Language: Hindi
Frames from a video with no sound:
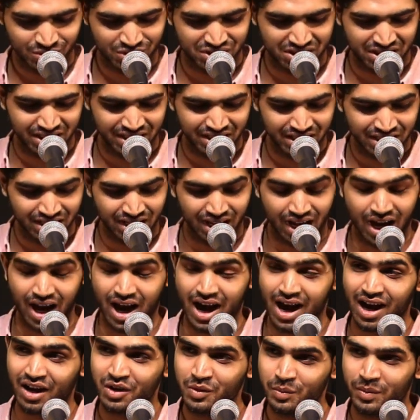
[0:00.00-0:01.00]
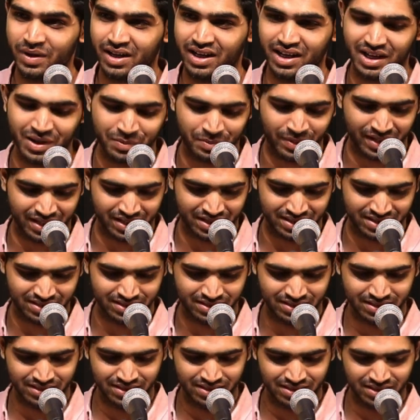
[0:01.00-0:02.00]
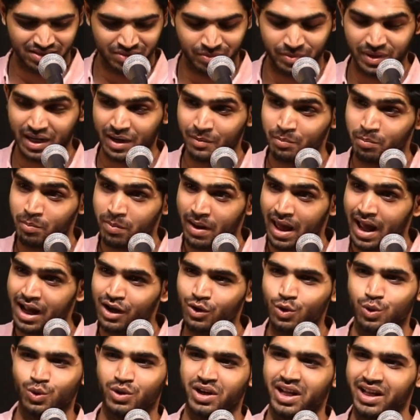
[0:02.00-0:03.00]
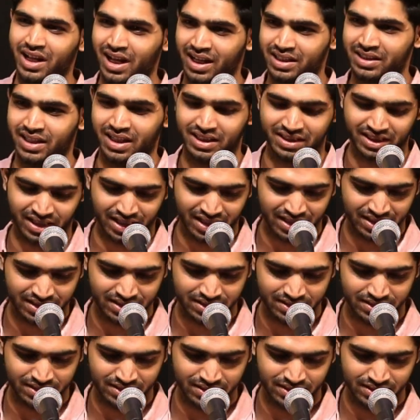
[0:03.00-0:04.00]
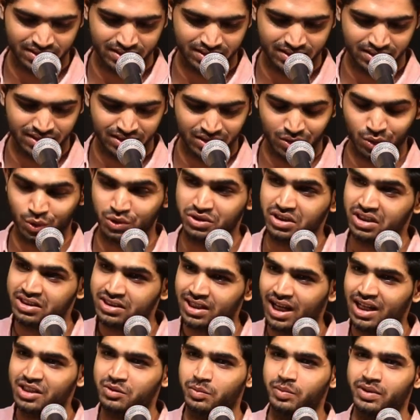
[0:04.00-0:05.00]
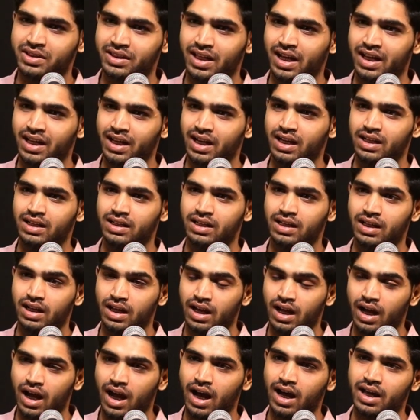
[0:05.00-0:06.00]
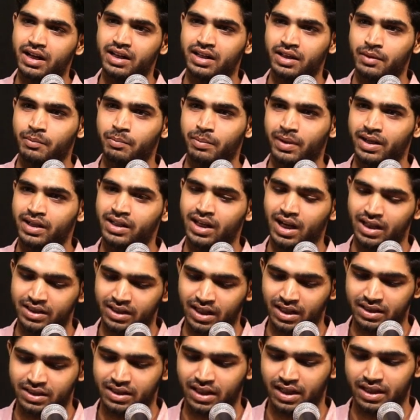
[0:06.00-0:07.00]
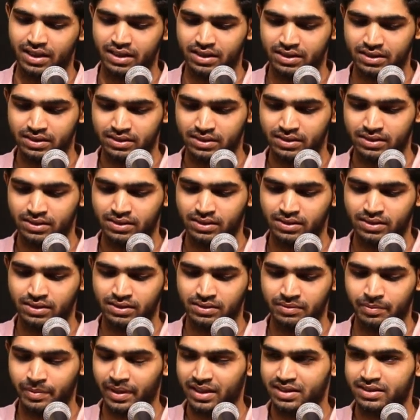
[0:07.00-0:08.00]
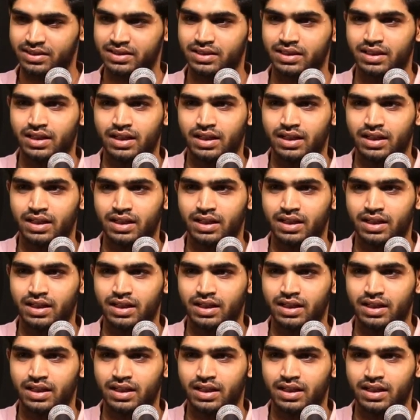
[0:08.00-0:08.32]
उसकी आंख मिलने पर मेरा ब्लैंक होना याद आता है उसके साथ बिताया हर एक पल याद आता है बस